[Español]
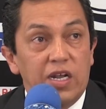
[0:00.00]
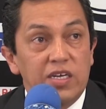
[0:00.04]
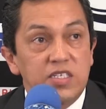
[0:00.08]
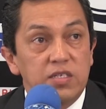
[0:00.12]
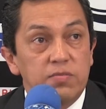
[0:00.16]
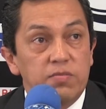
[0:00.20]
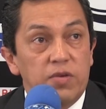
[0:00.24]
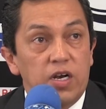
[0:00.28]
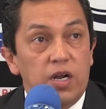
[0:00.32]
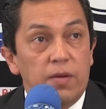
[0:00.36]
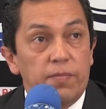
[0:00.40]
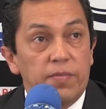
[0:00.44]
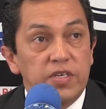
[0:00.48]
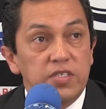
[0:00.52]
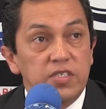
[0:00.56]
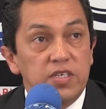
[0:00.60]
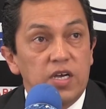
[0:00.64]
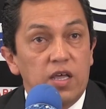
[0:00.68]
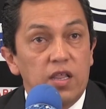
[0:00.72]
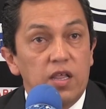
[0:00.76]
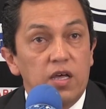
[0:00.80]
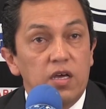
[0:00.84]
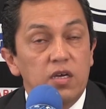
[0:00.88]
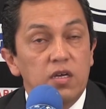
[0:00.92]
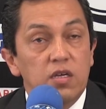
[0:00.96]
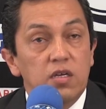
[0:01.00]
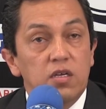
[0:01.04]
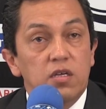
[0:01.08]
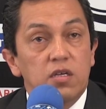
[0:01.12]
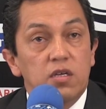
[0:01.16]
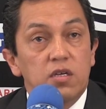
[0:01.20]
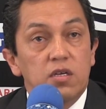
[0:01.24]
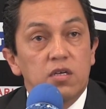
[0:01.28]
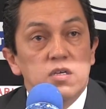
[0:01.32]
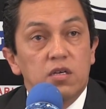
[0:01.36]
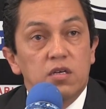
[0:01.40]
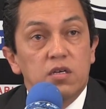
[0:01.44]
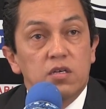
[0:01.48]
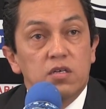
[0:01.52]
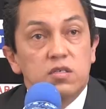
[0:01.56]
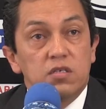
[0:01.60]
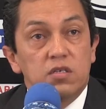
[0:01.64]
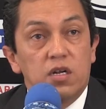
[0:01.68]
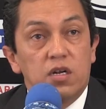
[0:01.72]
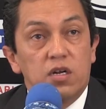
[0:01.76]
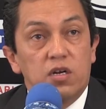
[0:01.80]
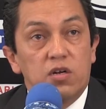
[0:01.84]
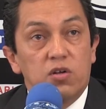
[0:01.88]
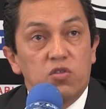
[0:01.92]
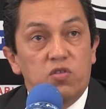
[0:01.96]
la semana pasada
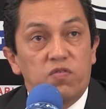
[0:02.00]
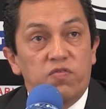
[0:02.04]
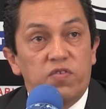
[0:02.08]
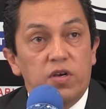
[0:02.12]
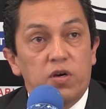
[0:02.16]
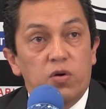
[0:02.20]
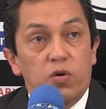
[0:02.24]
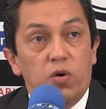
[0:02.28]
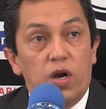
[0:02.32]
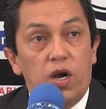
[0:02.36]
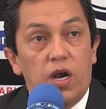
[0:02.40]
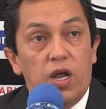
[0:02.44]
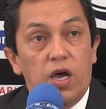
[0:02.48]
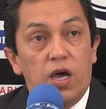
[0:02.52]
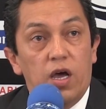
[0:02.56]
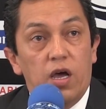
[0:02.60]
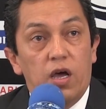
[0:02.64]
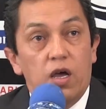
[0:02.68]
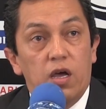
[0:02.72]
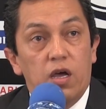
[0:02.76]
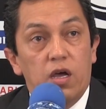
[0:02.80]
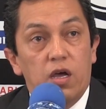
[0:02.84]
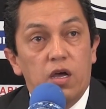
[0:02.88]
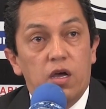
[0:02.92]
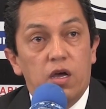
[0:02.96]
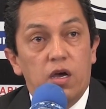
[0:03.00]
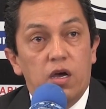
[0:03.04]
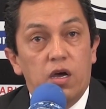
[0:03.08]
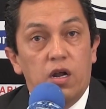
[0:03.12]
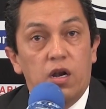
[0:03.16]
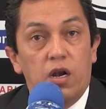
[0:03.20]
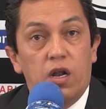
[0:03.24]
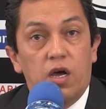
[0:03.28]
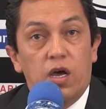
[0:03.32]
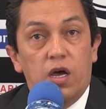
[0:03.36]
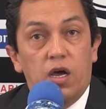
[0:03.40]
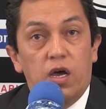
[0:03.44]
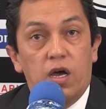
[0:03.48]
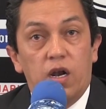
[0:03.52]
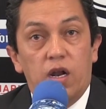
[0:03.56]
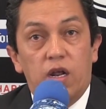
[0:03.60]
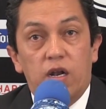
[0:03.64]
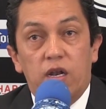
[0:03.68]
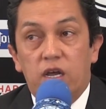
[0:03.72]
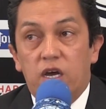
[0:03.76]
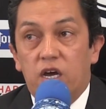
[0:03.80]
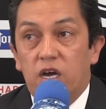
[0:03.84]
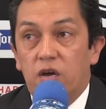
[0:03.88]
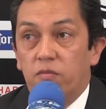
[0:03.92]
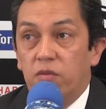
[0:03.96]
se le notificó a la, a, la,
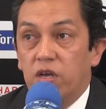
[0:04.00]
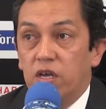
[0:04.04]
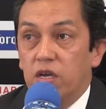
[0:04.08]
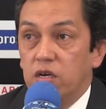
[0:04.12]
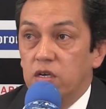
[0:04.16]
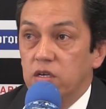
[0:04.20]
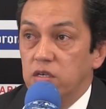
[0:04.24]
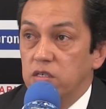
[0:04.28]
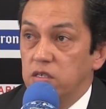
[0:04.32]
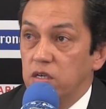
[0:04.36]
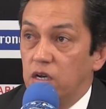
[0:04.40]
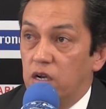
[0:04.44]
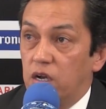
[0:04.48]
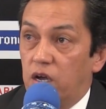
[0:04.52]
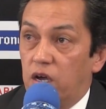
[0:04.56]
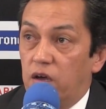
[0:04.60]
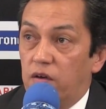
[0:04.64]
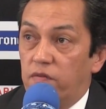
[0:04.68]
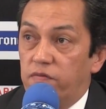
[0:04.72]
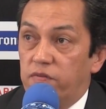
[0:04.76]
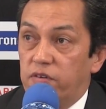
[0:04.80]
Liga MX y a la